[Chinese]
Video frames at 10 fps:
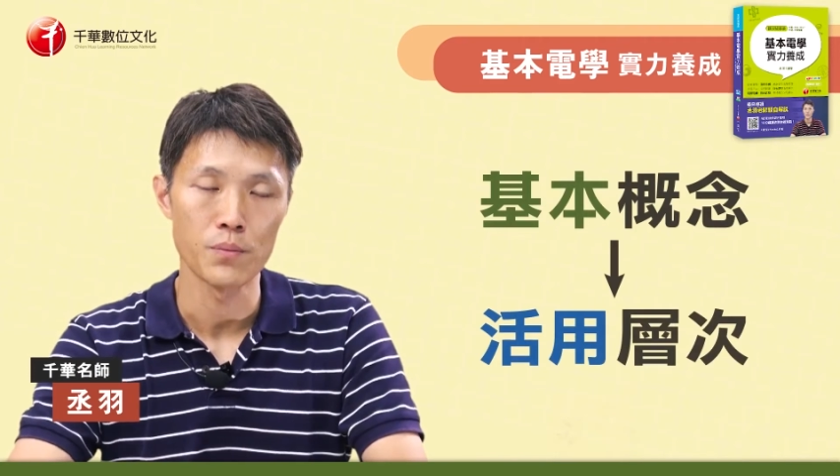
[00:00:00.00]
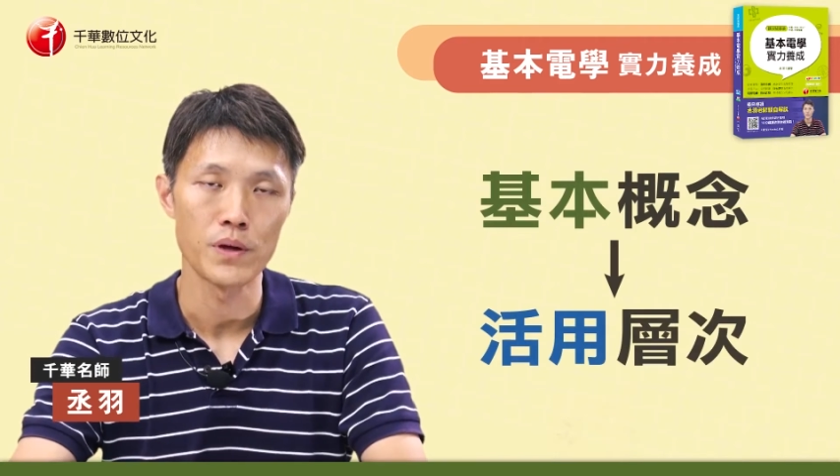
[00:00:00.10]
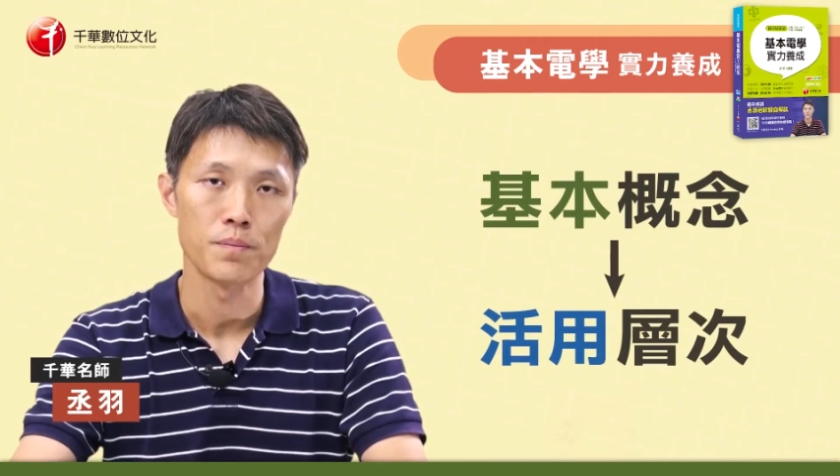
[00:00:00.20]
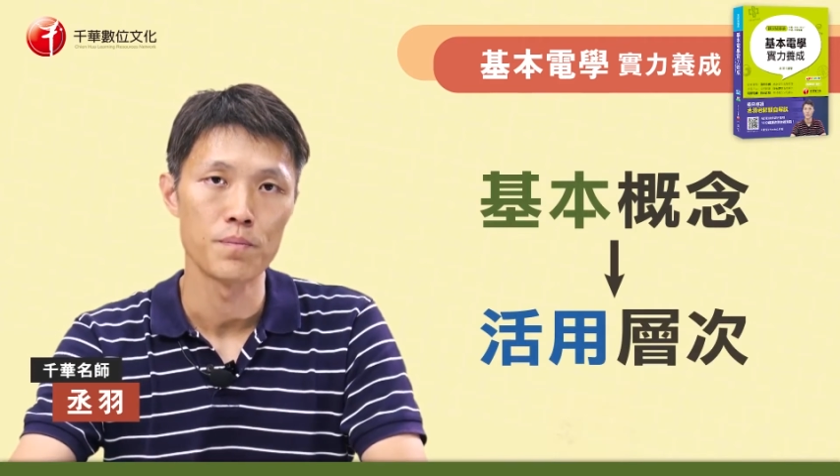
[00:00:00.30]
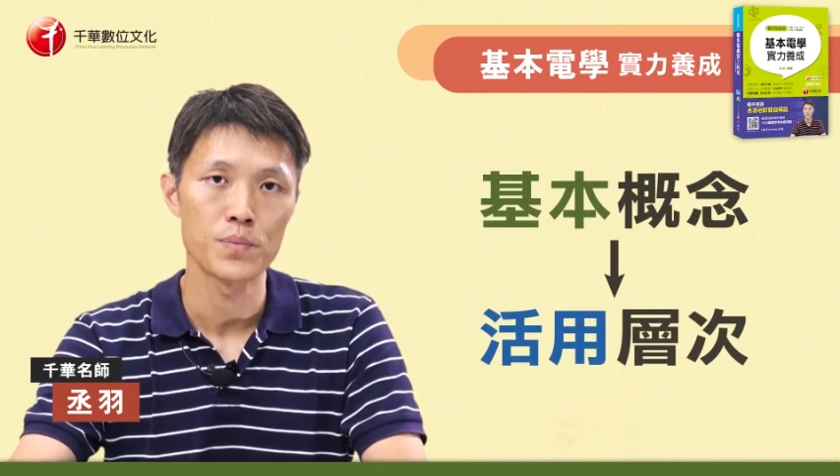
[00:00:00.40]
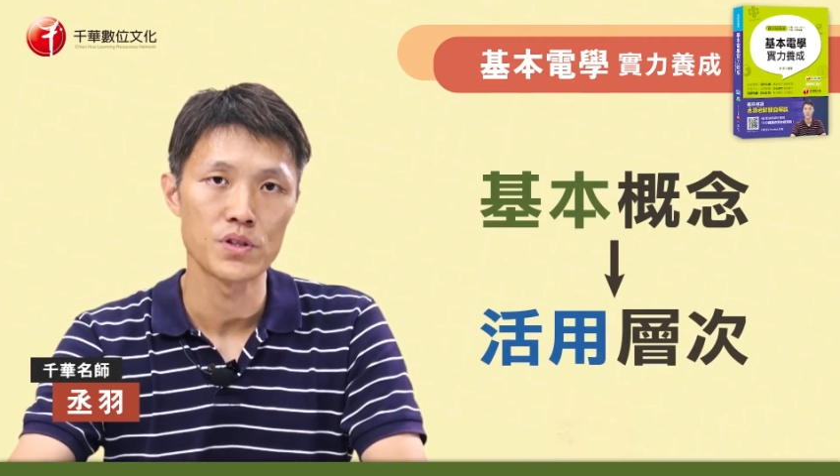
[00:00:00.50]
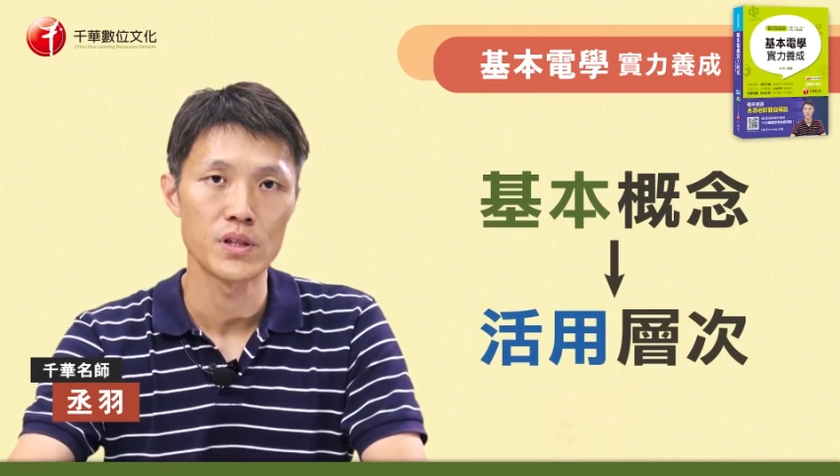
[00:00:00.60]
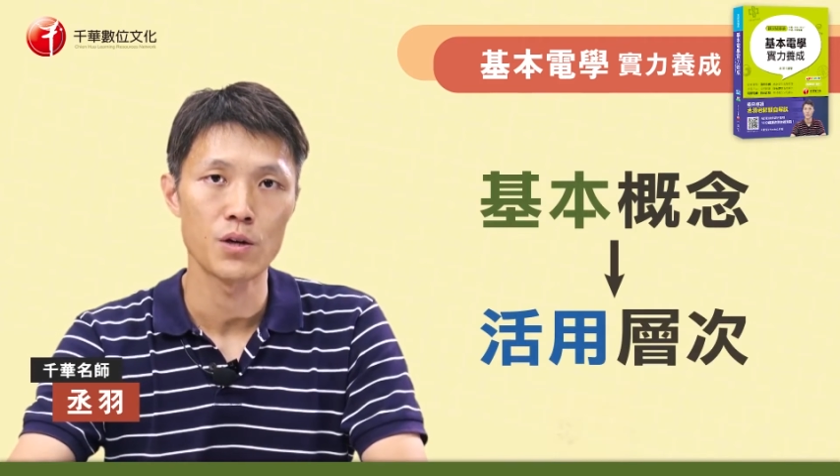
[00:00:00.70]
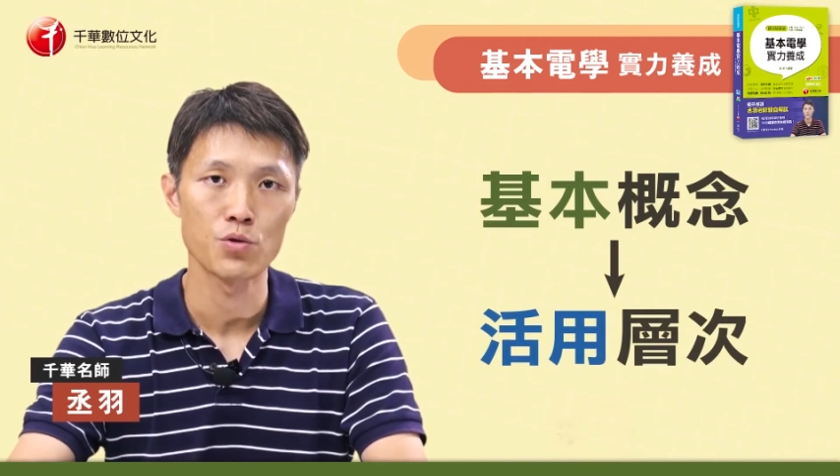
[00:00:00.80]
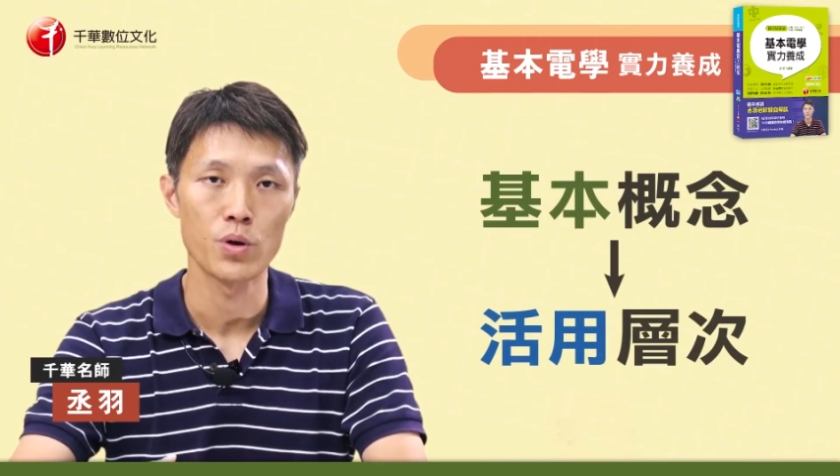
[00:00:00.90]
你们不
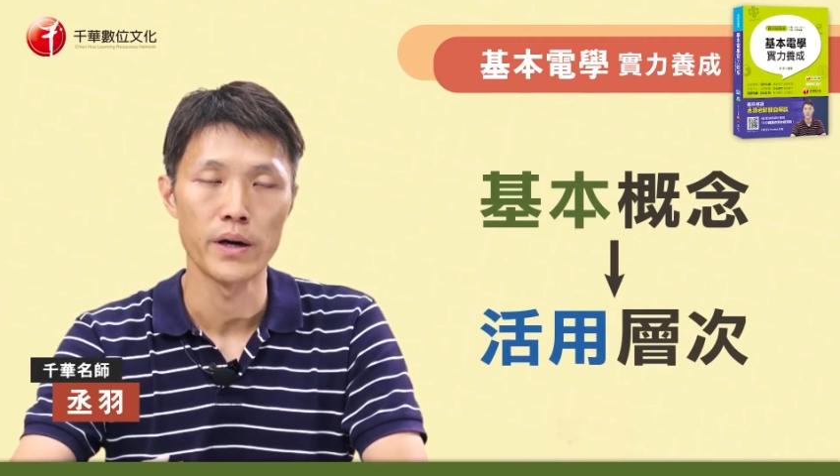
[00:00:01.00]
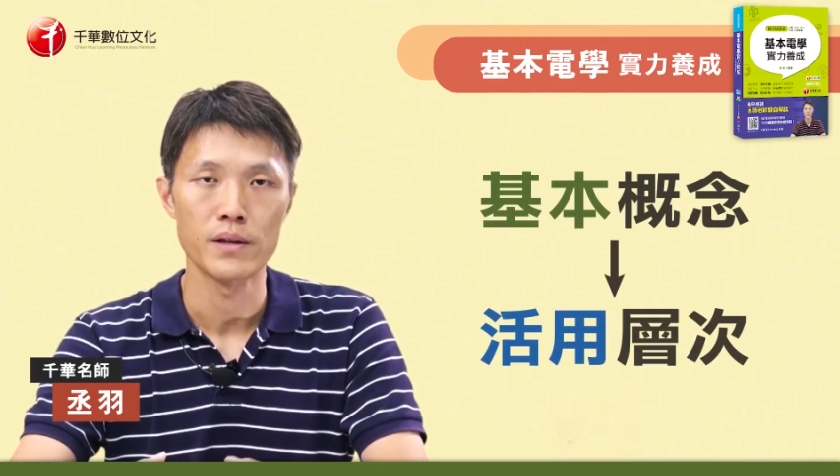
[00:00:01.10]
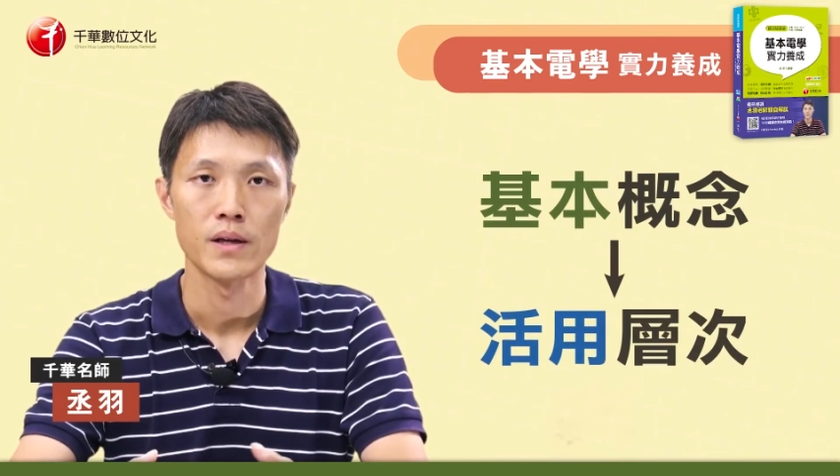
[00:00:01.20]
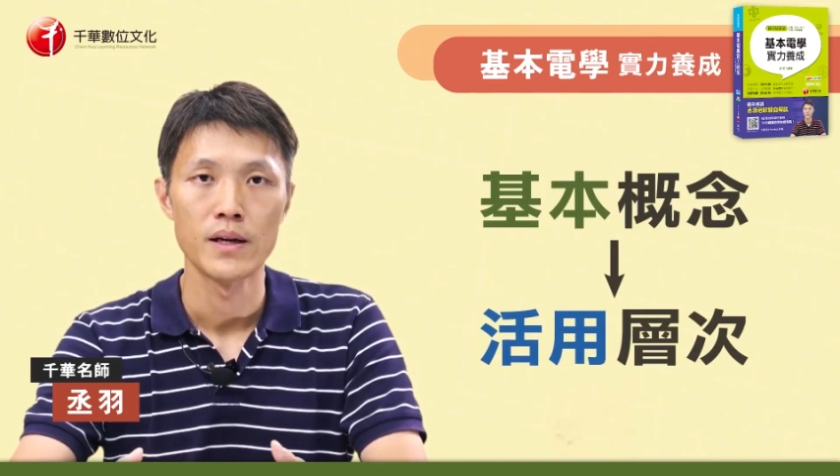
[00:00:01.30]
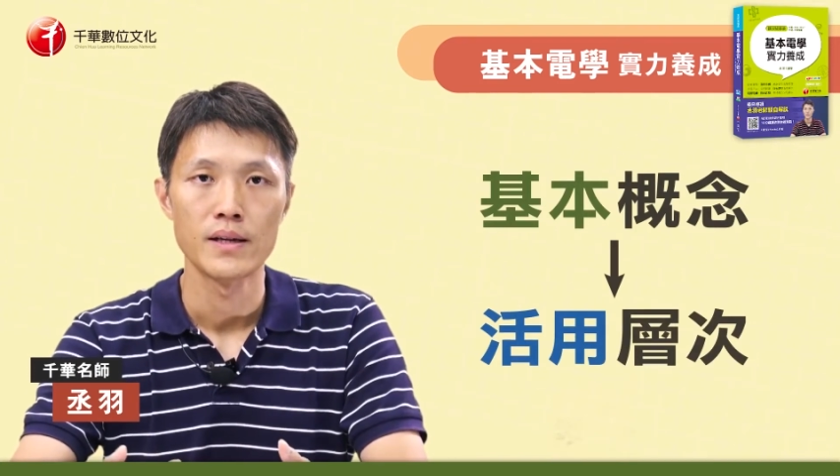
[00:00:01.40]
知道说，哎，